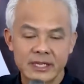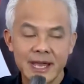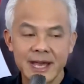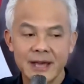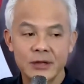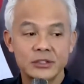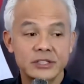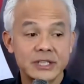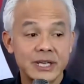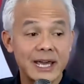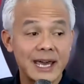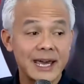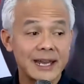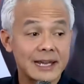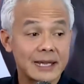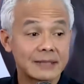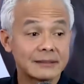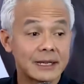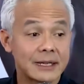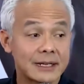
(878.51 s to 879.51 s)
Ya harus
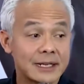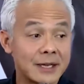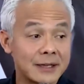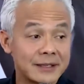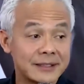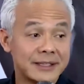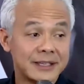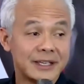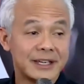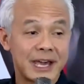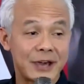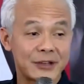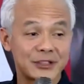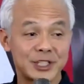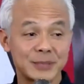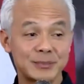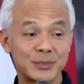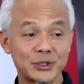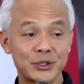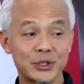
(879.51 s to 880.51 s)
sekarang kan,
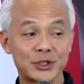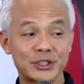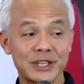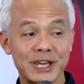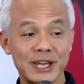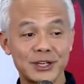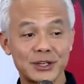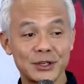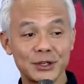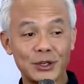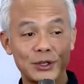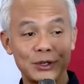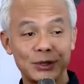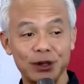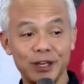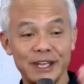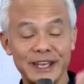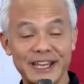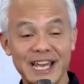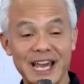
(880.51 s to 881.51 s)
harus diputuskan
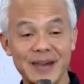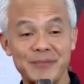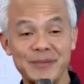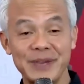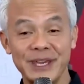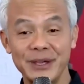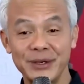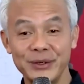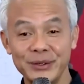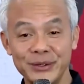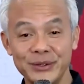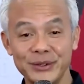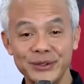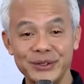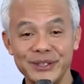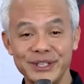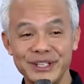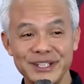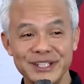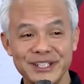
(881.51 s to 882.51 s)
dulu oleh
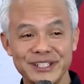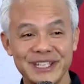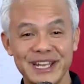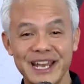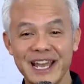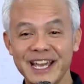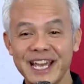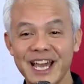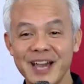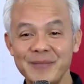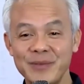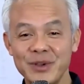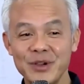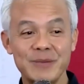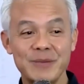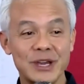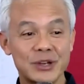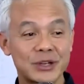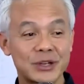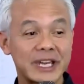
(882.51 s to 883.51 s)
KPU, setelah
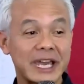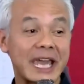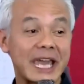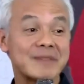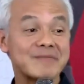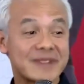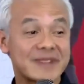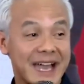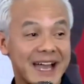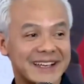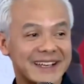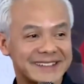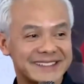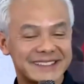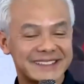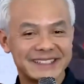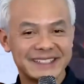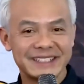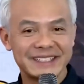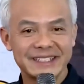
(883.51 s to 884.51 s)
KPU baru ke MK.
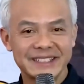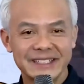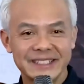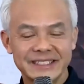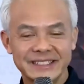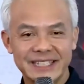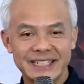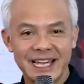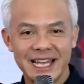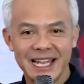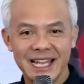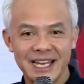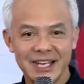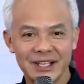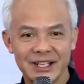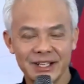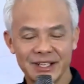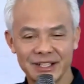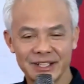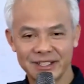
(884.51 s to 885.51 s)

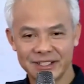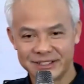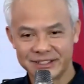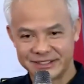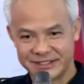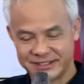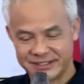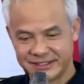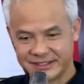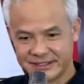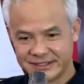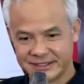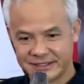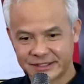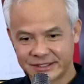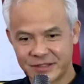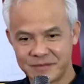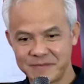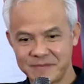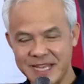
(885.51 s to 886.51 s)
Kalau
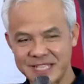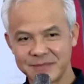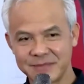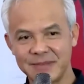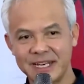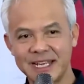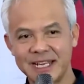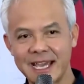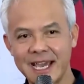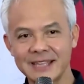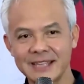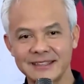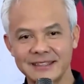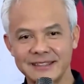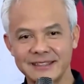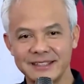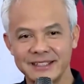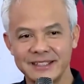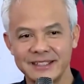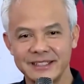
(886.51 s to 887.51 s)
Kompas melihat
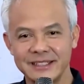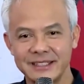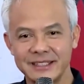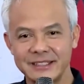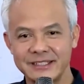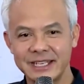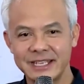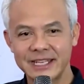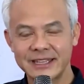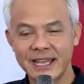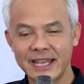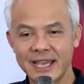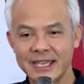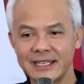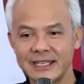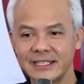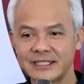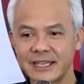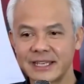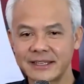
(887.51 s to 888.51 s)
cerita
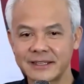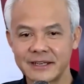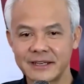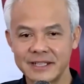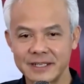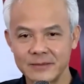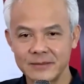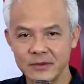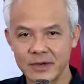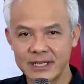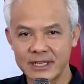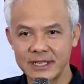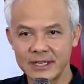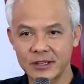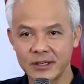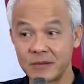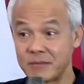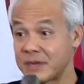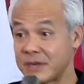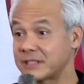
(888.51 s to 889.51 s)
ini saya kira dimuat
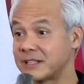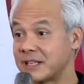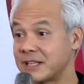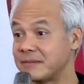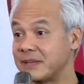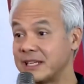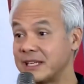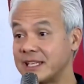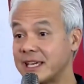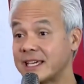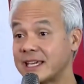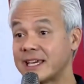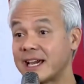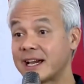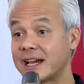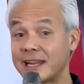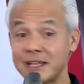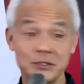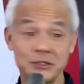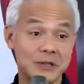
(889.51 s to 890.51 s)
di Kompas dan media
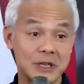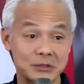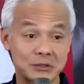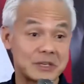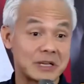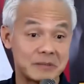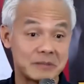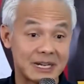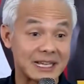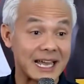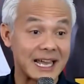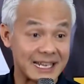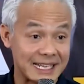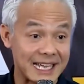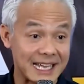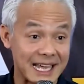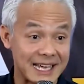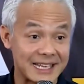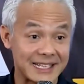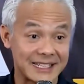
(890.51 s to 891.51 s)
yang lain juga sudah
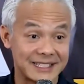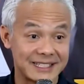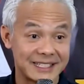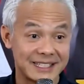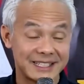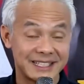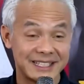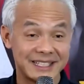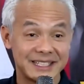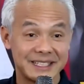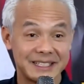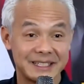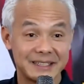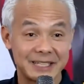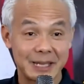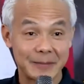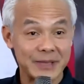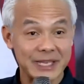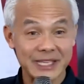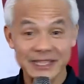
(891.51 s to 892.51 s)
berkali-kali.
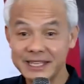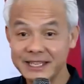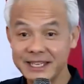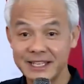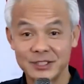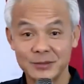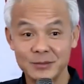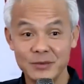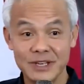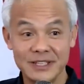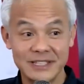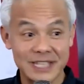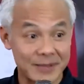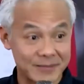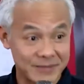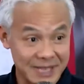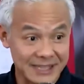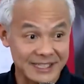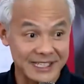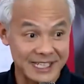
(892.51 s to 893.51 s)
Tapi ketika semua
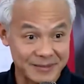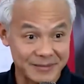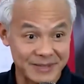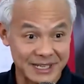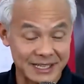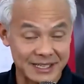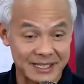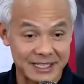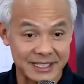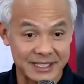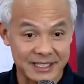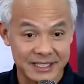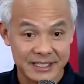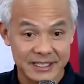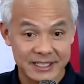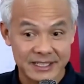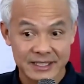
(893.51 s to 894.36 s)
diam kan tidak berhenti.